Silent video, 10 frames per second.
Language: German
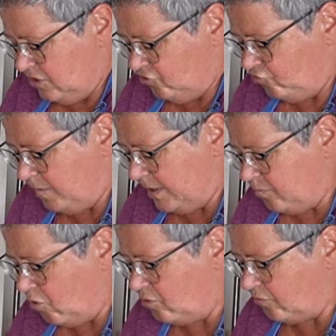
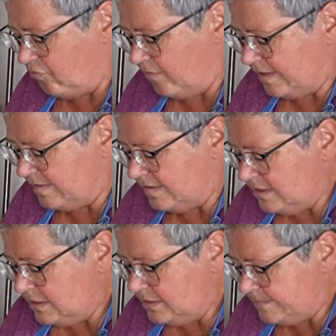Speckbrocken soweit sind.
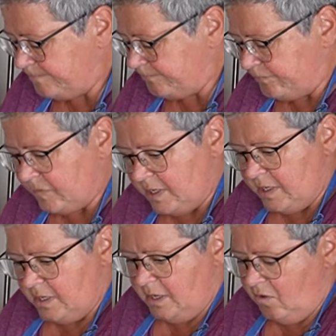
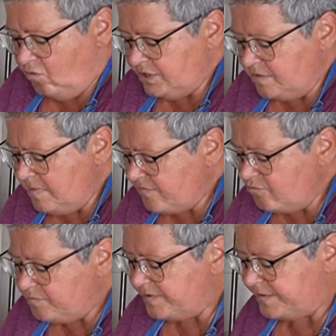Und immer so
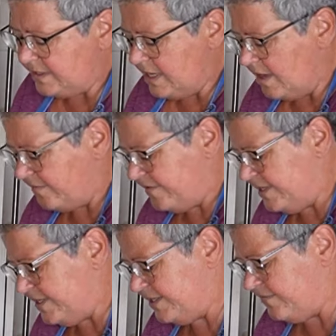ein bisschen nach
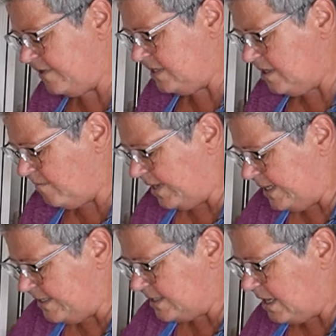Sicht, wenn ihr
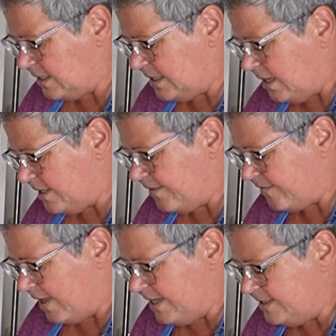meint, ach ja,
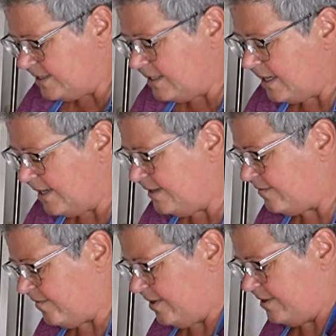das reicht, dann reicht
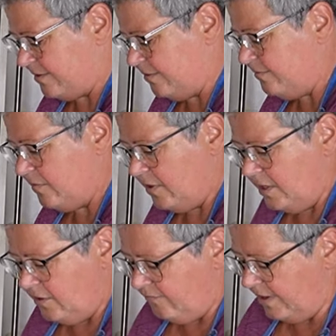es halt. Ne?
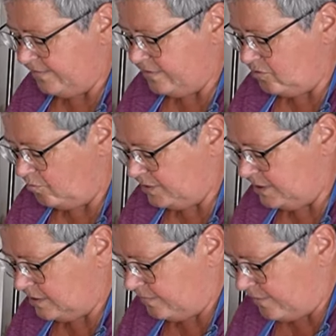Ich weiß nicht, ob ich
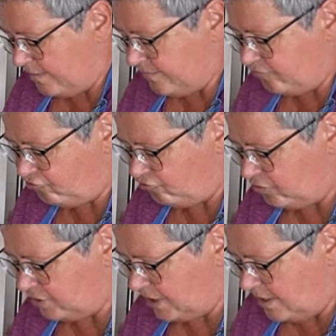hier das ganze
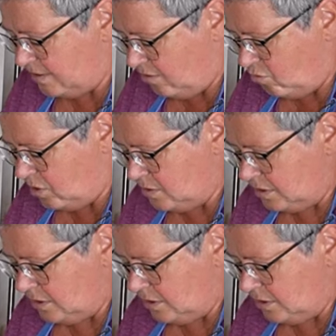Stück dran haue.